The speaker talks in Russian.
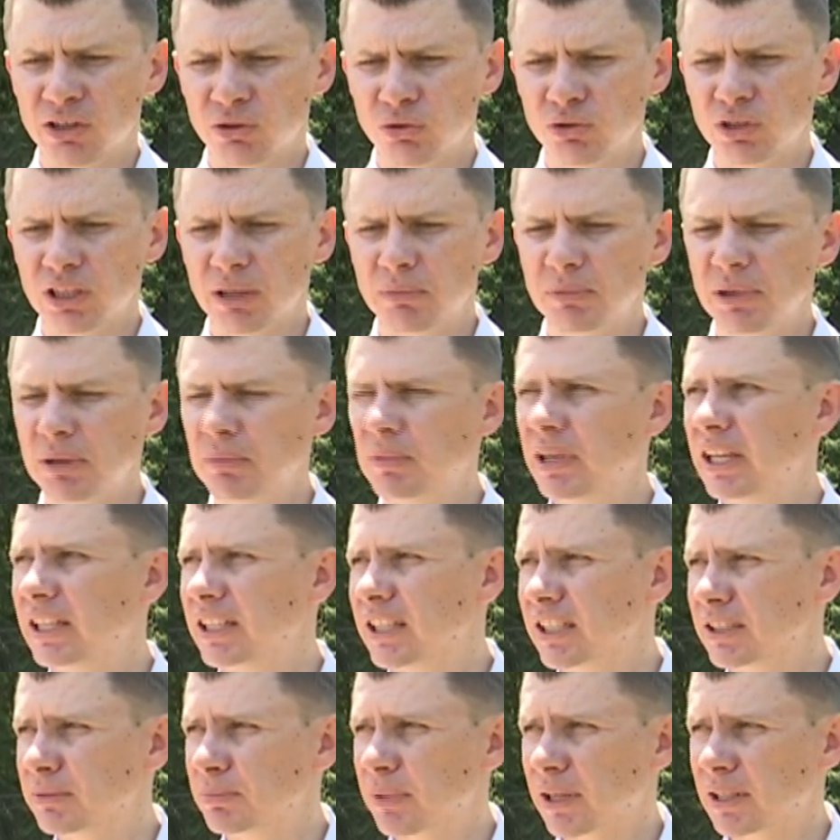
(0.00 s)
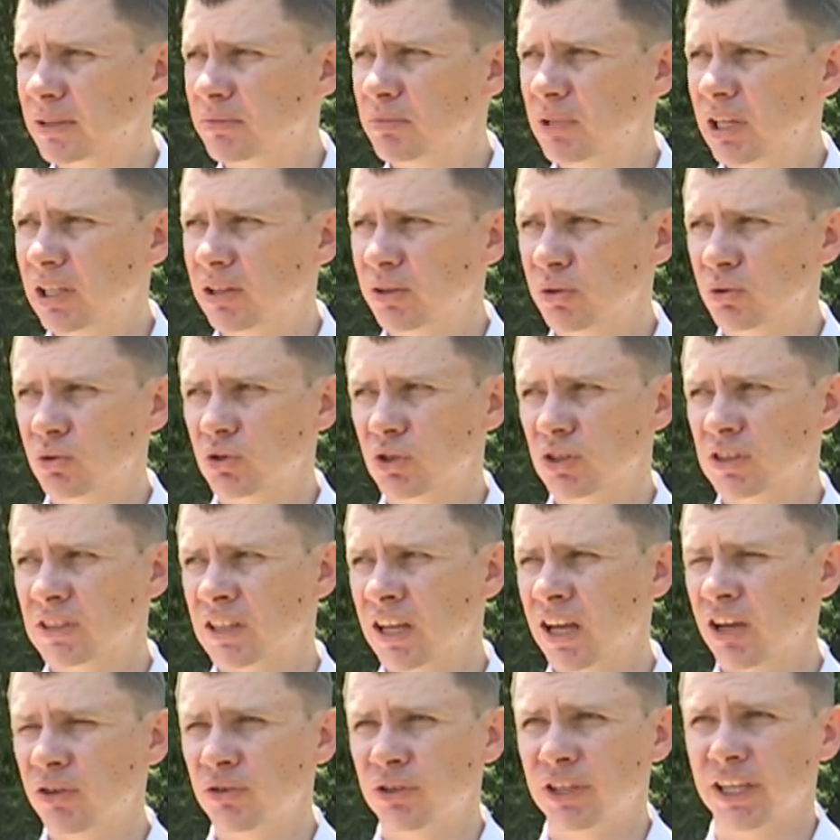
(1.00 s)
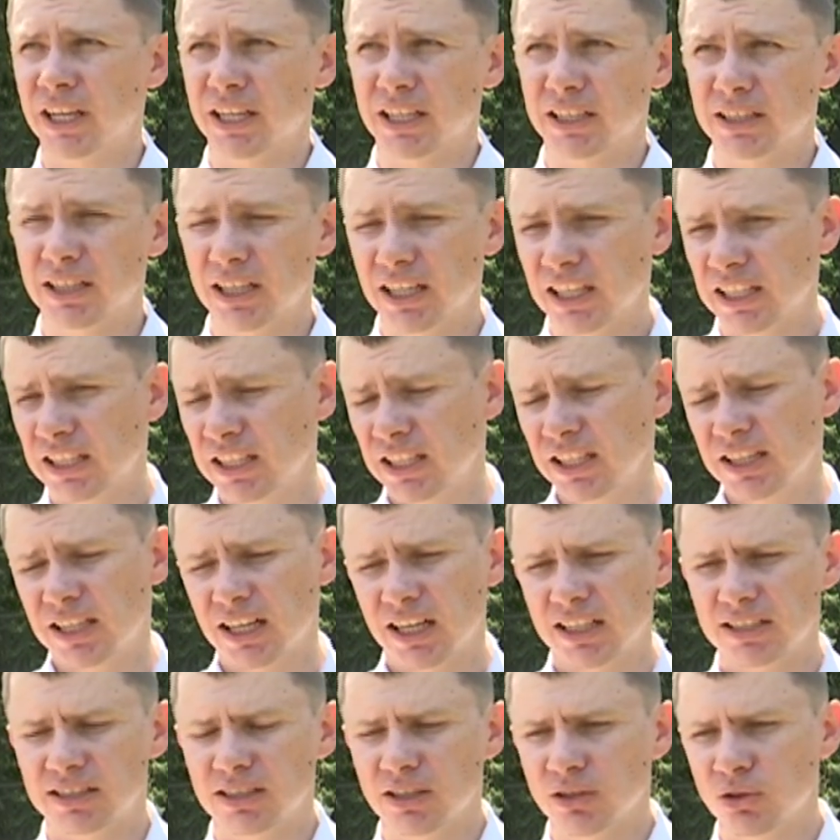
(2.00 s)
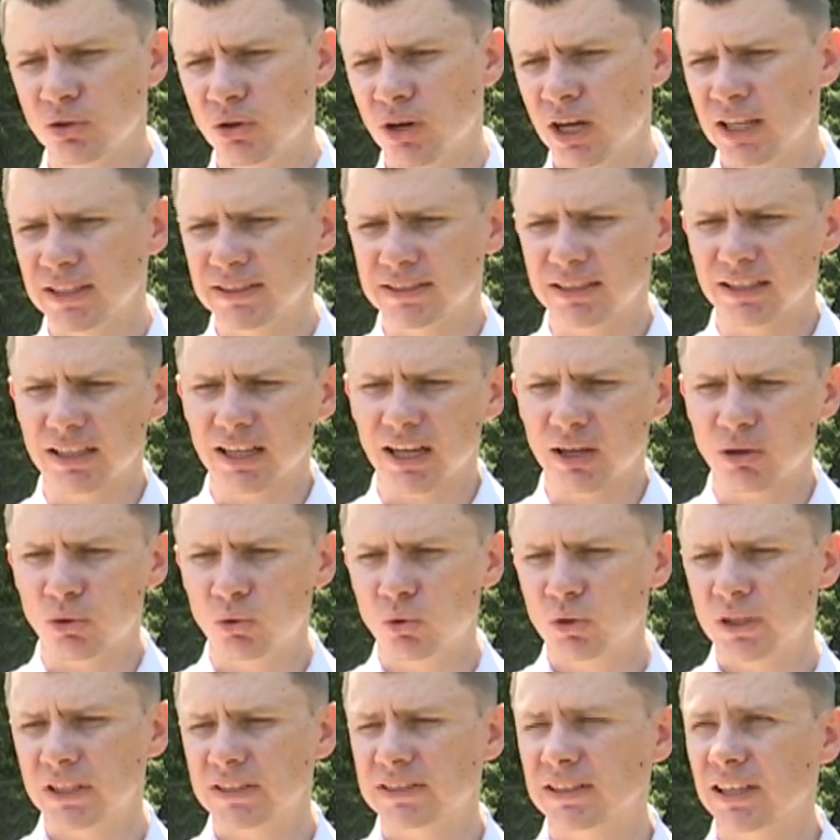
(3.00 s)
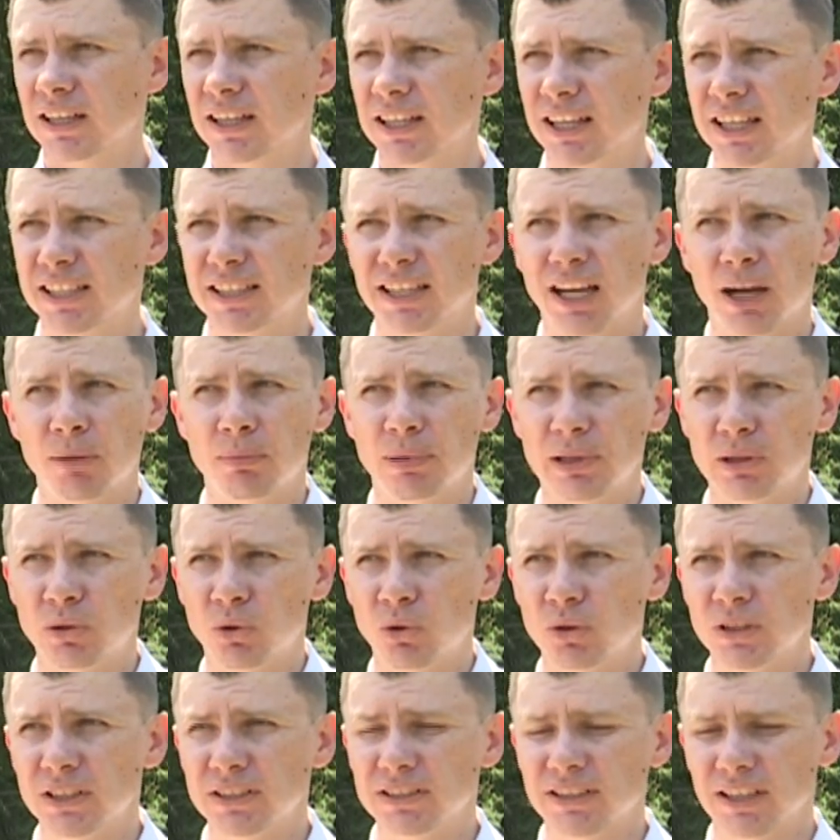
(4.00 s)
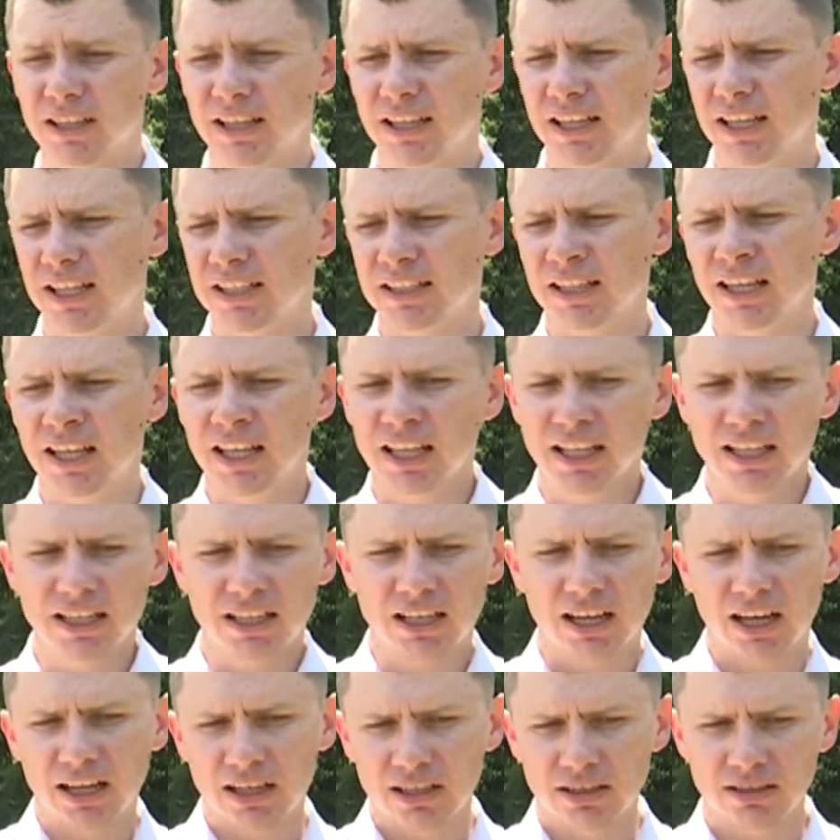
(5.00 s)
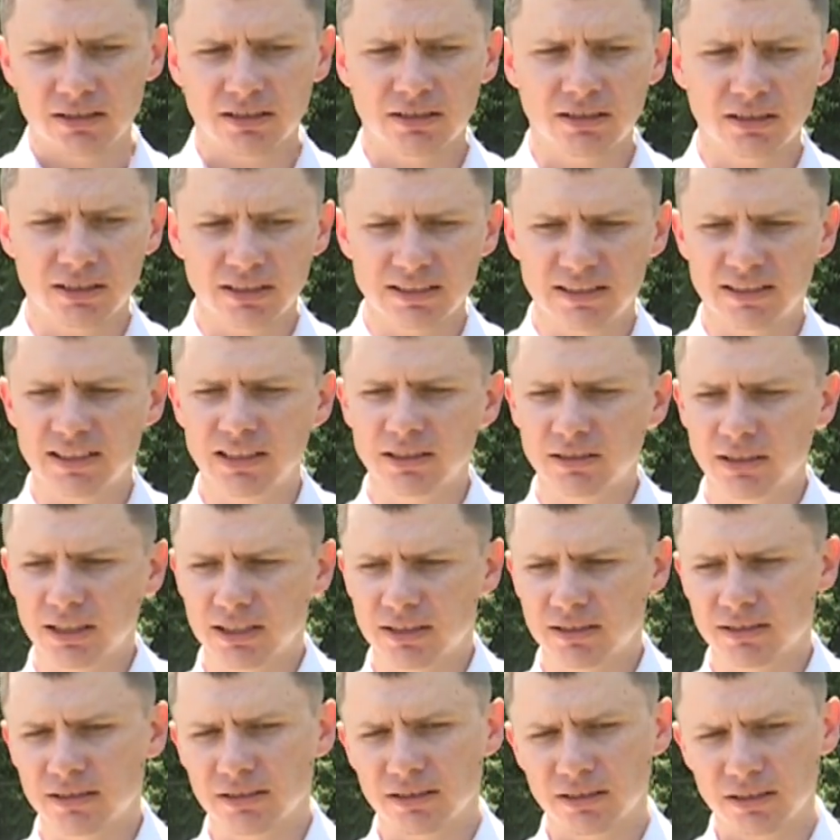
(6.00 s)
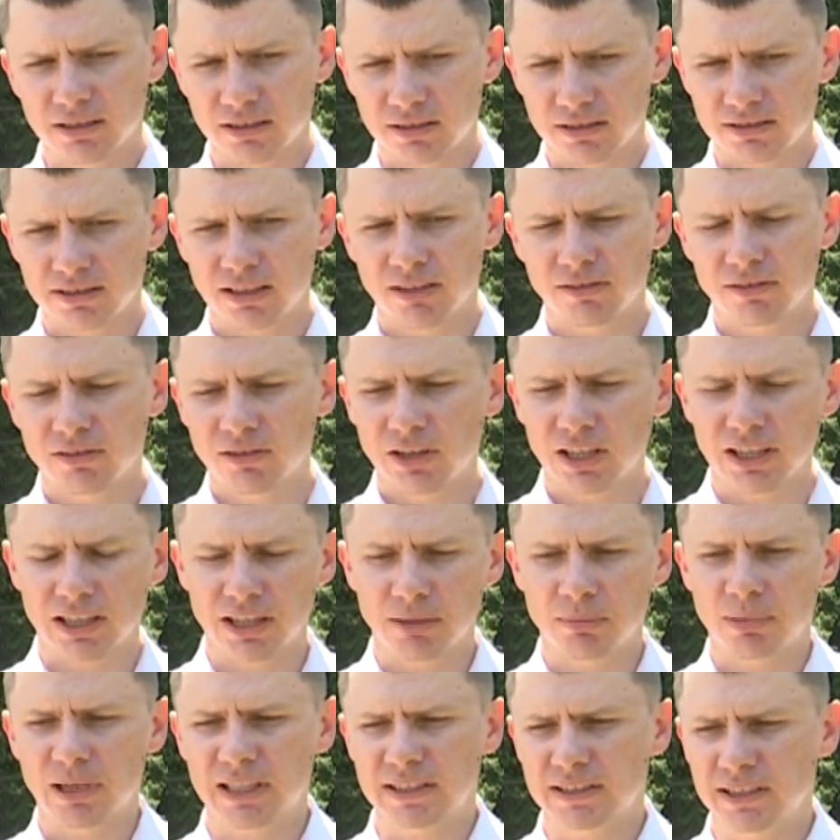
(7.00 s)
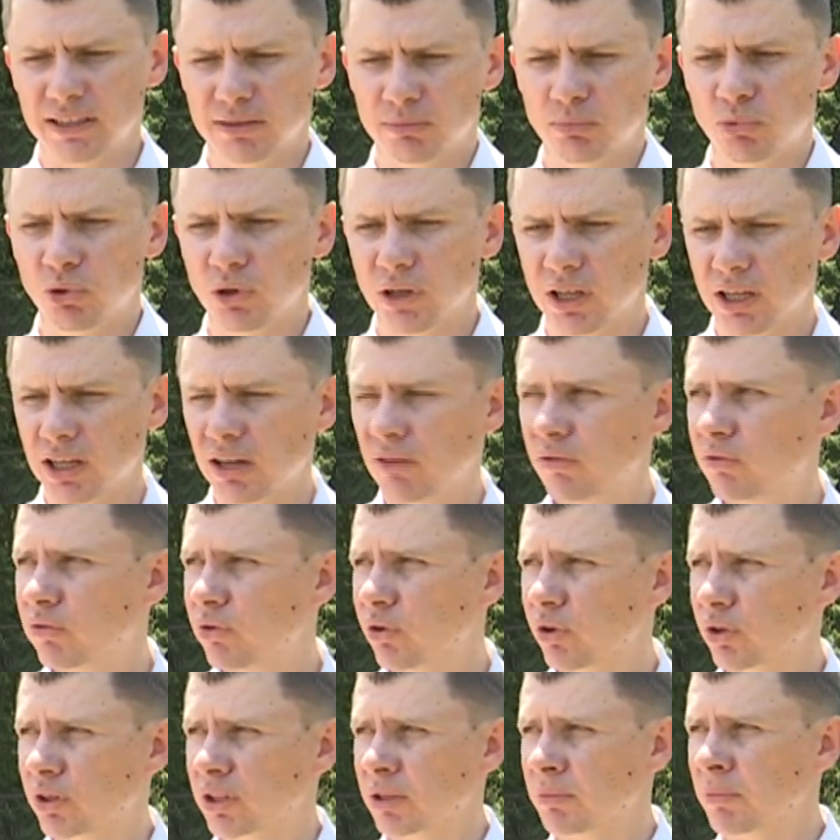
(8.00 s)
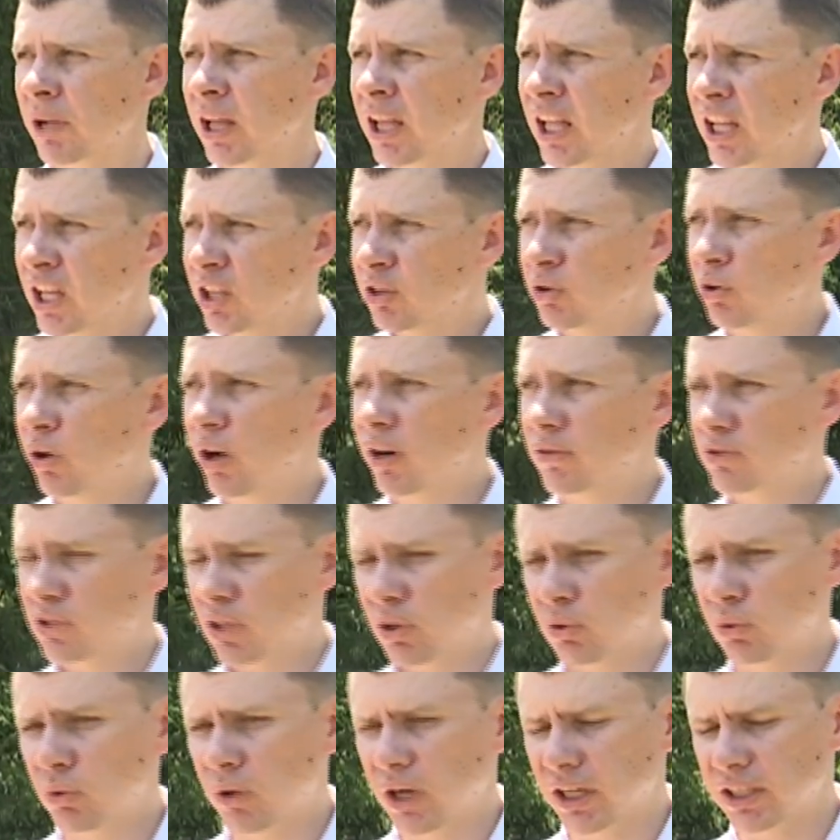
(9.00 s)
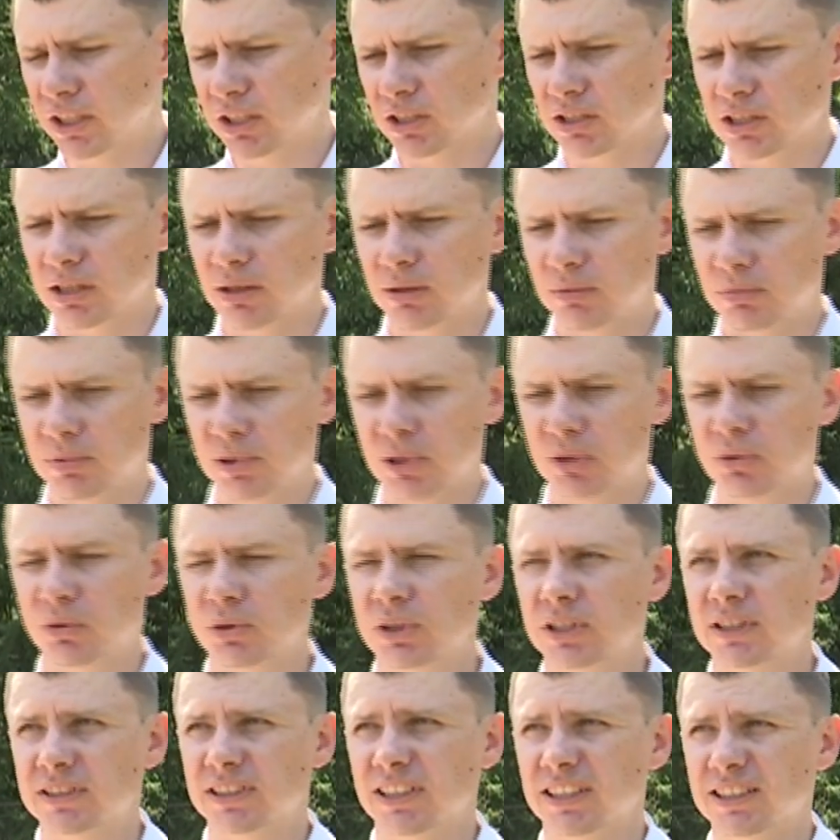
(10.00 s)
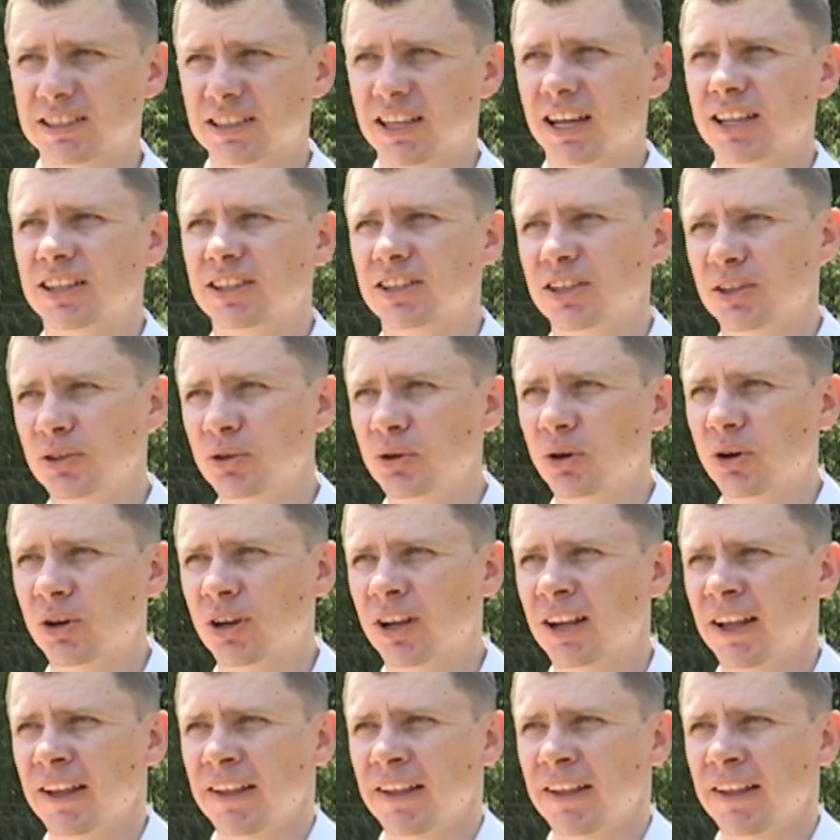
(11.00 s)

Но, тем не менее, спортсмены уже знают некоторые хитрости, нюансы, как руки согреть, как патроны согреть, как э, сделать э, соревновательный процесс более комфортным. Ну а в жару, конечно, приходится искать тенек,